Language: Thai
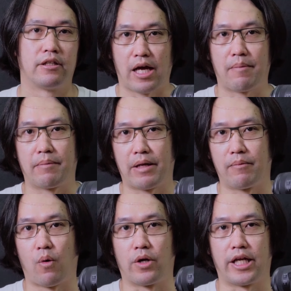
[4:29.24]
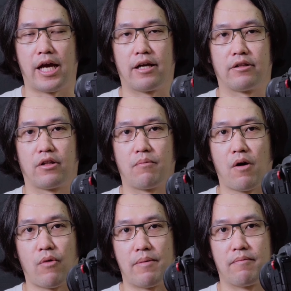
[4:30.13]
ถ้ามันเป็นโหมดเนี้ยต้องบ
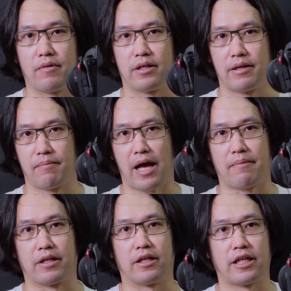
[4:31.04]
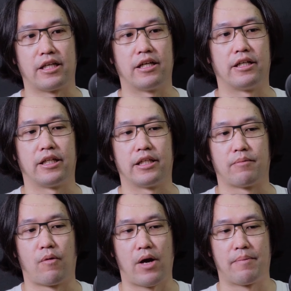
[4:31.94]
อกว่าน้ำหนักมันก็จะเยอะนิดนึง
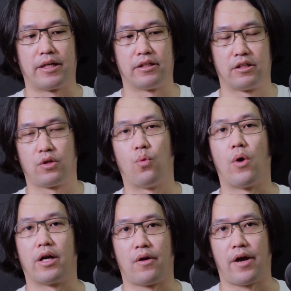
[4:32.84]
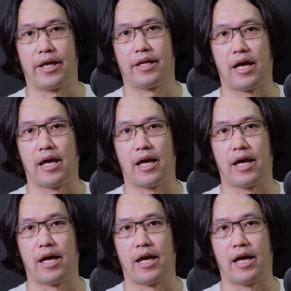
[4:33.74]
เพราะว่ามันถ่วงหน่อย